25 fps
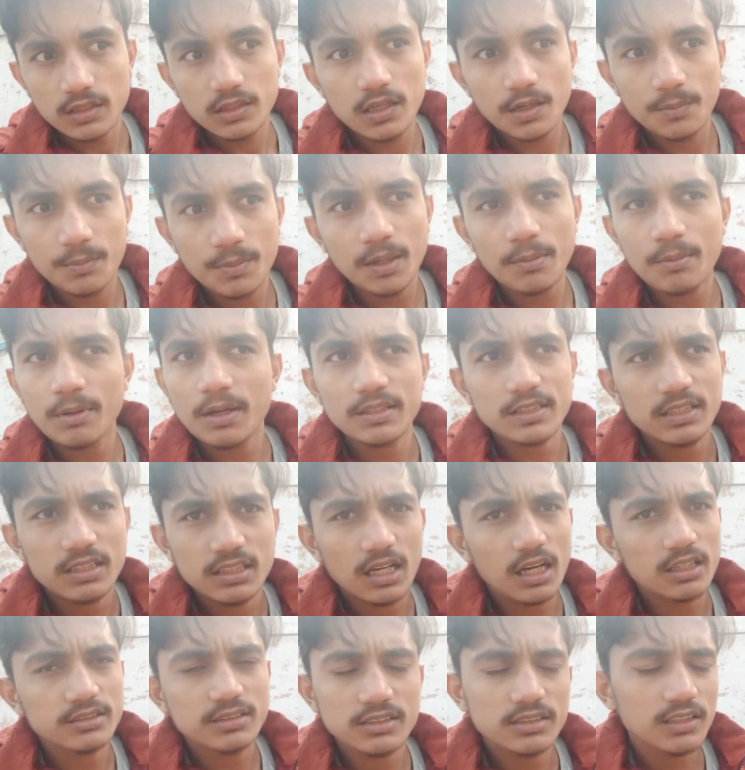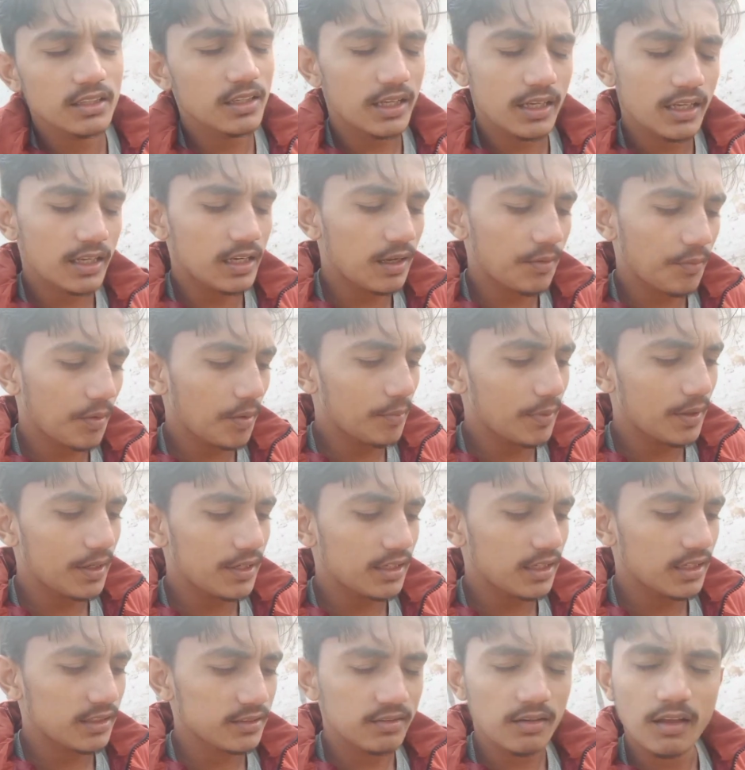गर्मियाँ भी आती थी लेकिन आपका
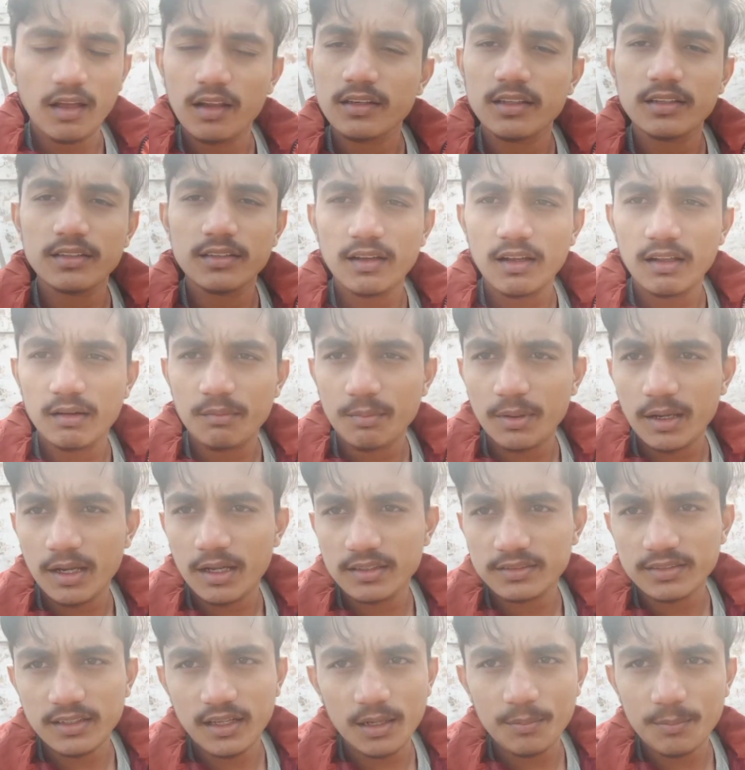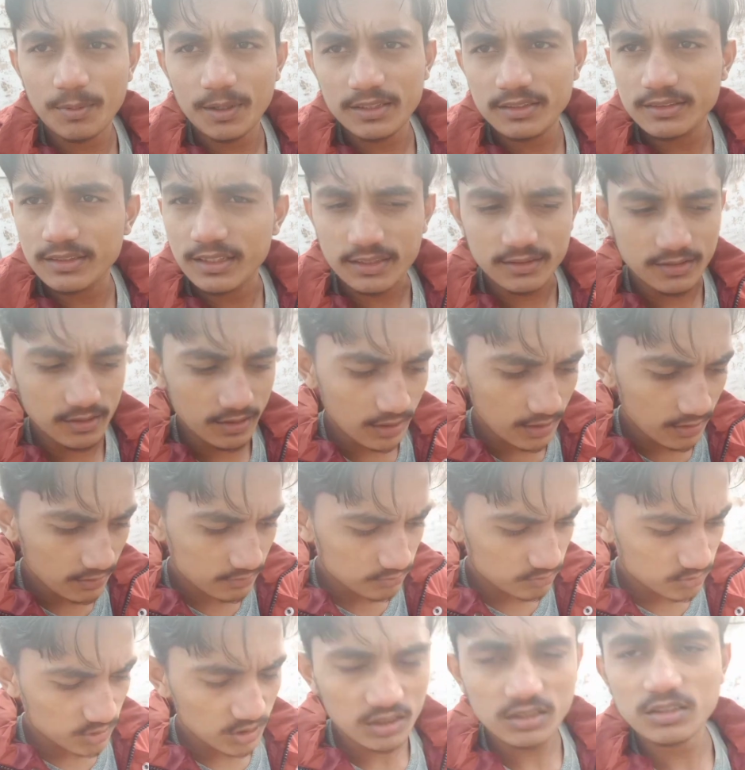भाई ना साल के साल बा, साल बाद ही नहाता
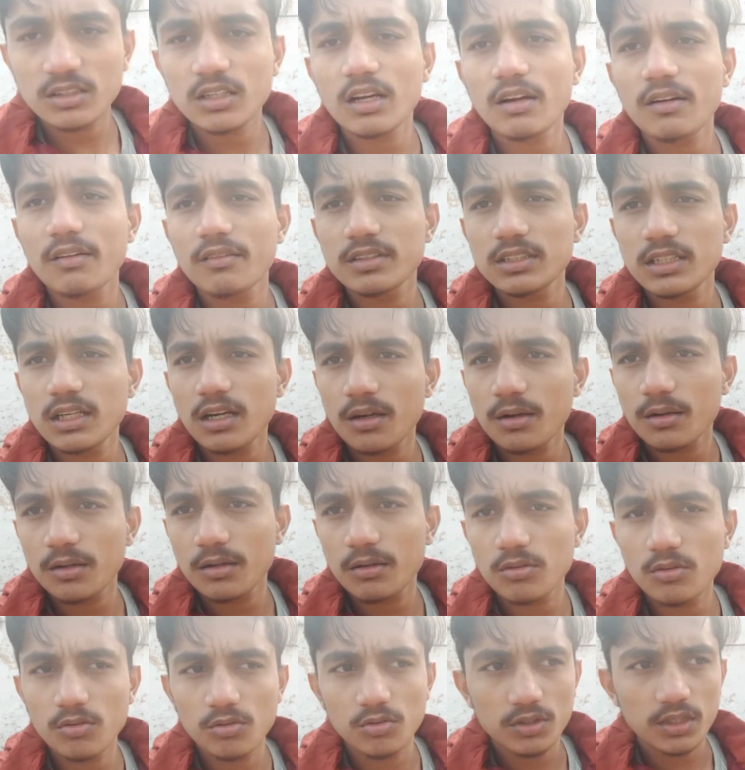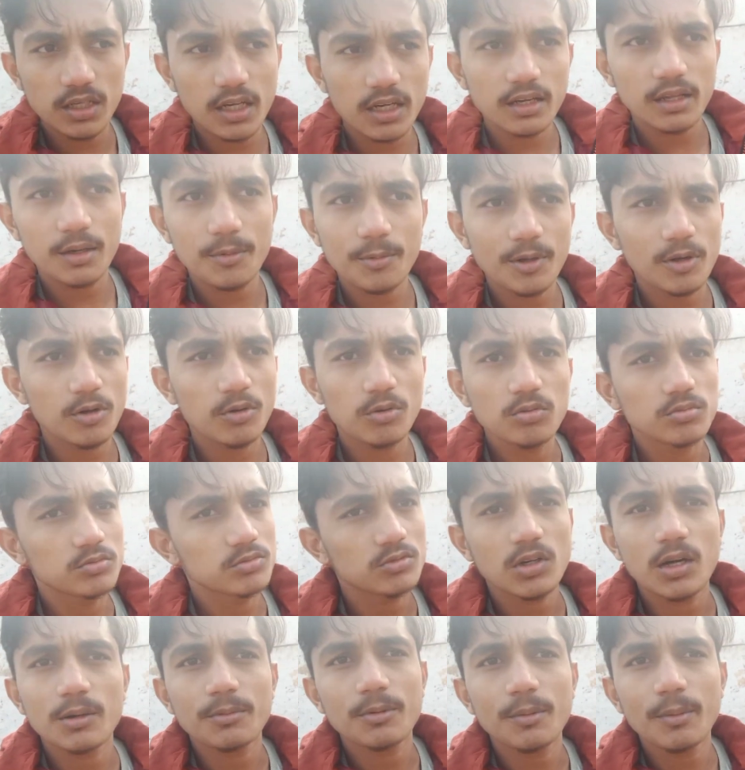है सर्दियाँ या हो या गर्मियाँ हो
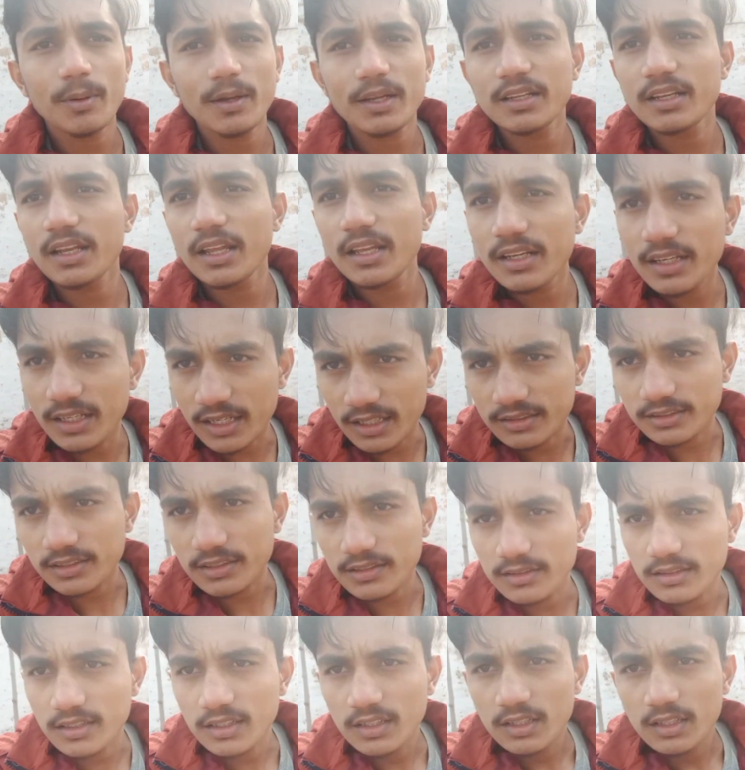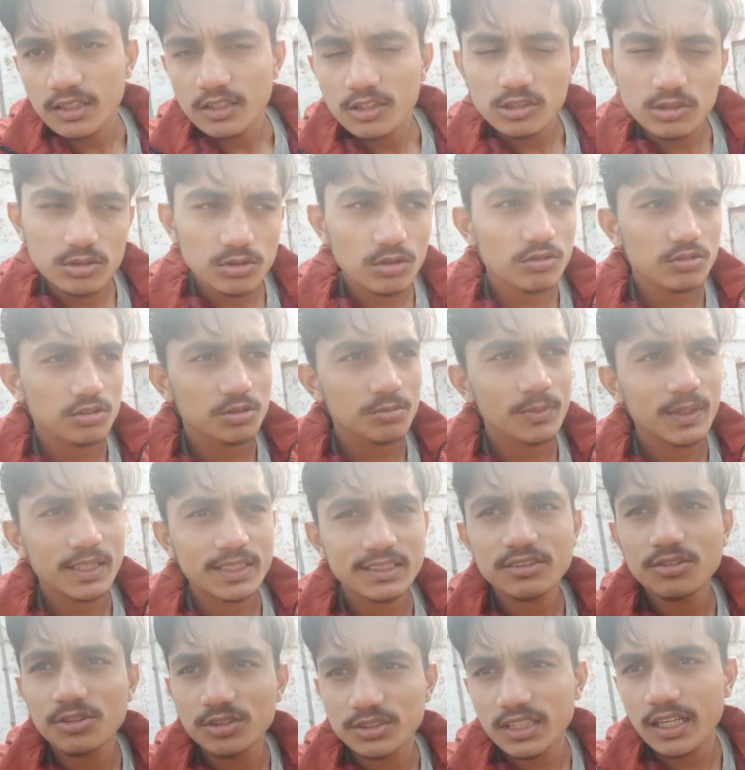तो आपका भाई नहीं नहाता जो कुछ
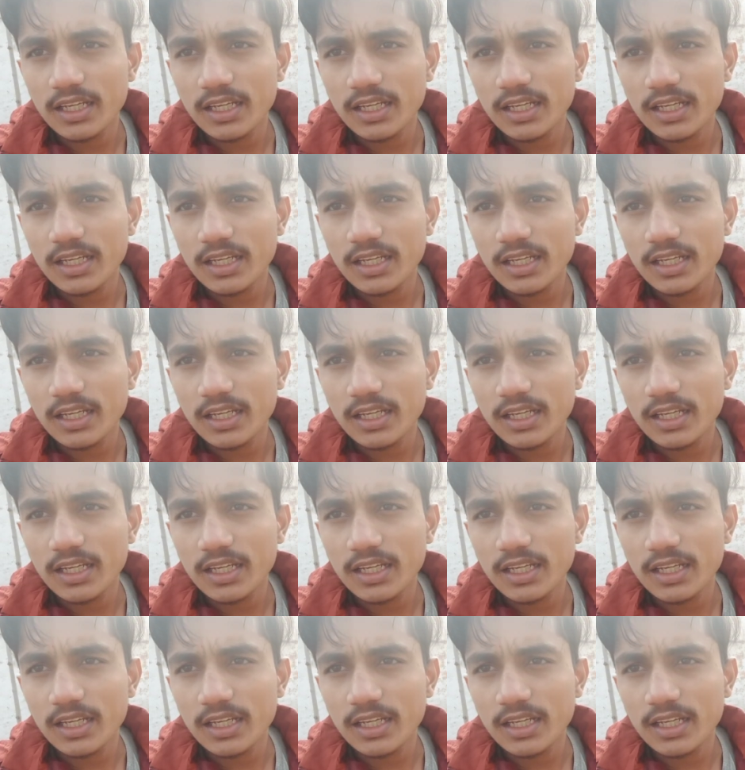मर्ज़ी हो